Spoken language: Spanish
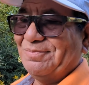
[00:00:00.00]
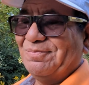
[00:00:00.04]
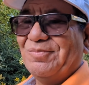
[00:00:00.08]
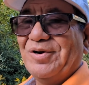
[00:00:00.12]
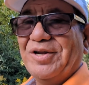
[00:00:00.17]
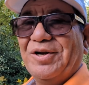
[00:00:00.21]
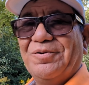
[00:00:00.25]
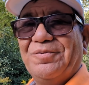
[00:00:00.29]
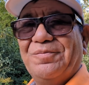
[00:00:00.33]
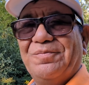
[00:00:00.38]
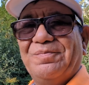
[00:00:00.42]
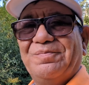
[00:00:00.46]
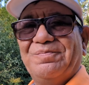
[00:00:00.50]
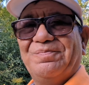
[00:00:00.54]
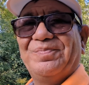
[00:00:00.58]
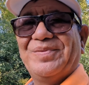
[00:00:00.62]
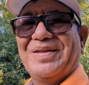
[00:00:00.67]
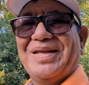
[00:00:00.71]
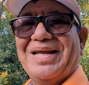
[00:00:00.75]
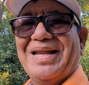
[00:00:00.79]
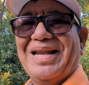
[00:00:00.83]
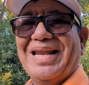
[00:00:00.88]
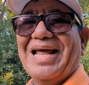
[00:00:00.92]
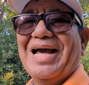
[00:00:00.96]
Bueno,
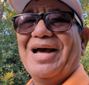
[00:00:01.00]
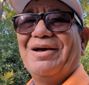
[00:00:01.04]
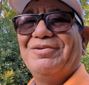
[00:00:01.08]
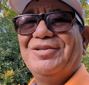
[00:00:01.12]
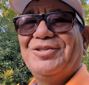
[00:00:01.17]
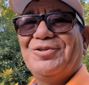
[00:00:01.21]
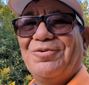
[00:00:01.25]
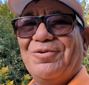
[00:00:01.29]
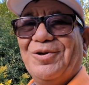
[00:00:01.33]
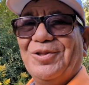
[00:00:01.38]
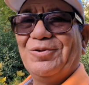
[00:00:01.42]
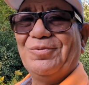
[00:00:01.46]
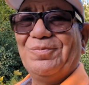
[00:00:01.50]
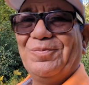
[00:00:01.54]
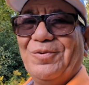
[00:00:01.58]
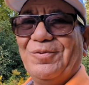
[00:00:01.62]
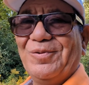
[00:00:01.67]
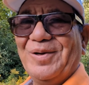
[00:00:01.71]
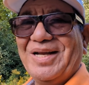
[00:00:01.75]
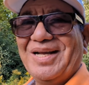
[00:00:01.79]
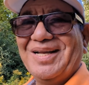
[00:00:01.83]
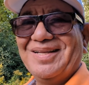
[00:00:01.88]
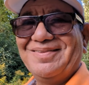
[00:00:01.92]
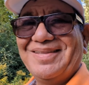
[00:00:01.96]
les aviso cuando publique